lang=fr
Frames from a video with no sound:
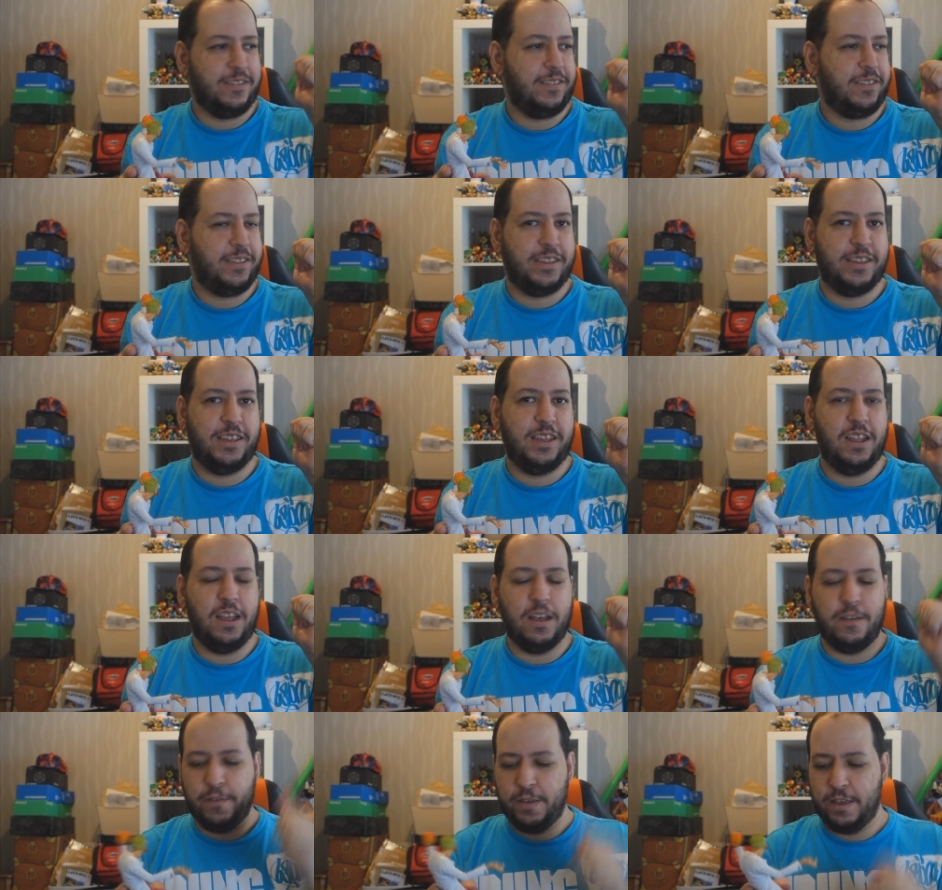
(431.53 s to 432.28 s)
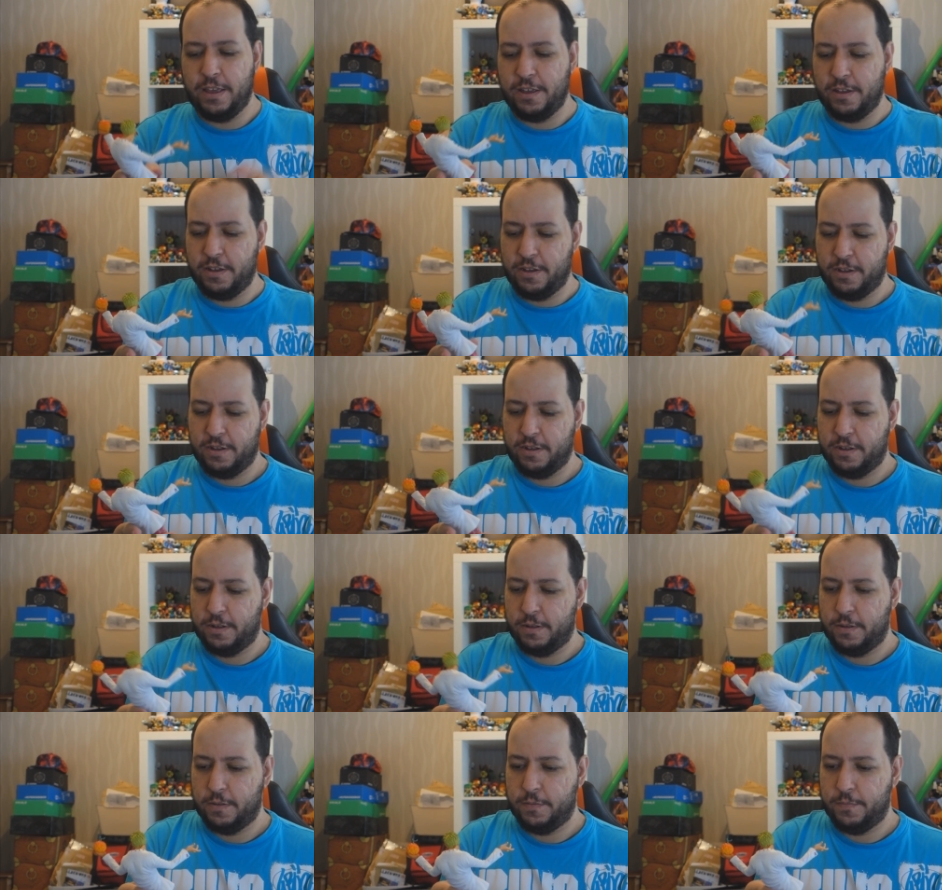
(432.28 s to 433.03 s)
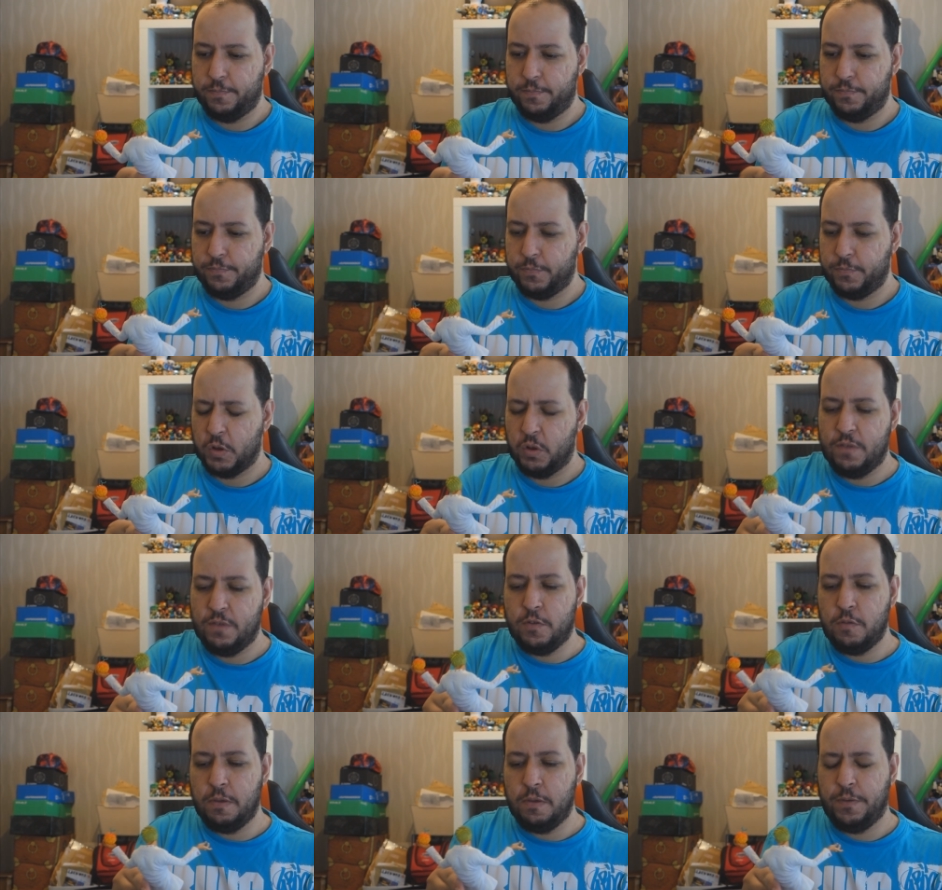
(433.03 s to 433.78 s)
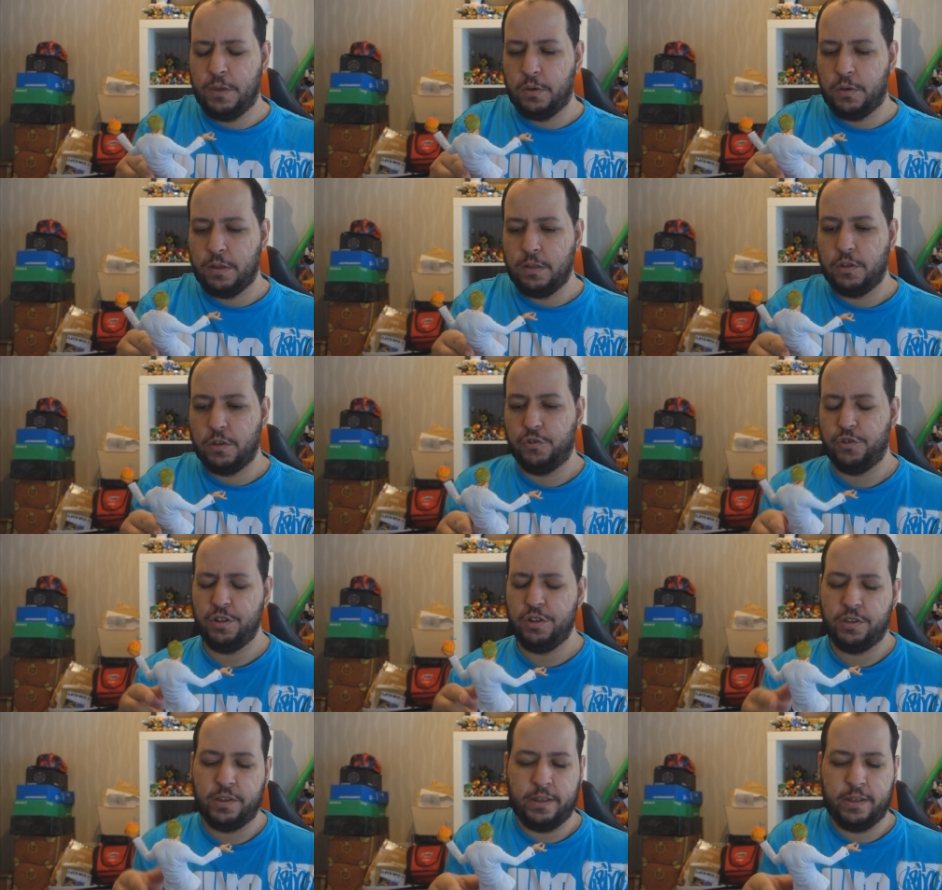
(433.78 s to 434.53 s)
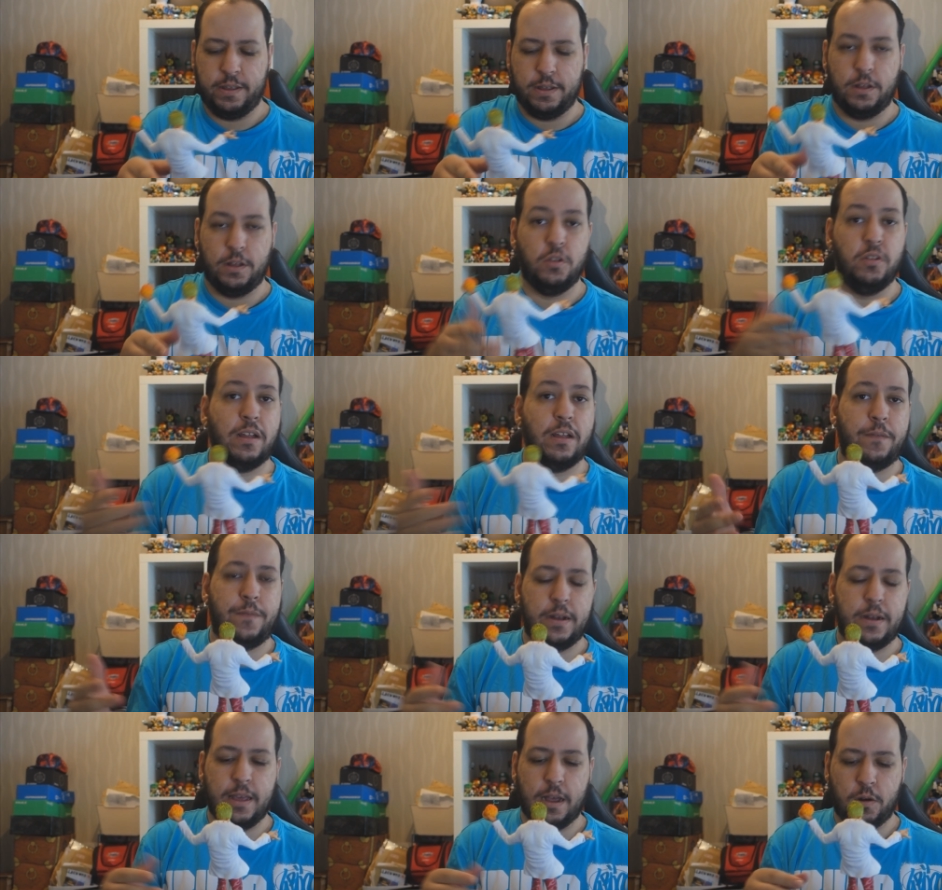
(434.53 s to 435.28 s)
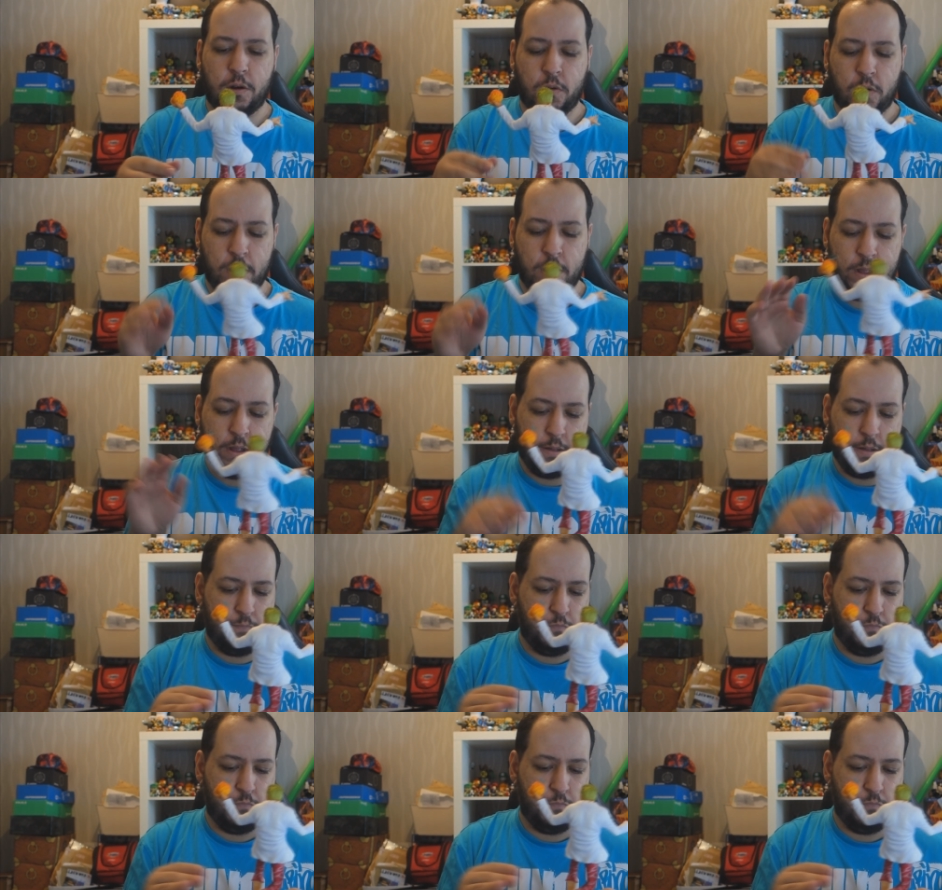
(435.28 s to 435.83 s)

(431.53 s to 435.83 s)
ce qu'il y avait euh, au niveau de mes figurines, que j'ai une qui est euh, de Trafalgar Law,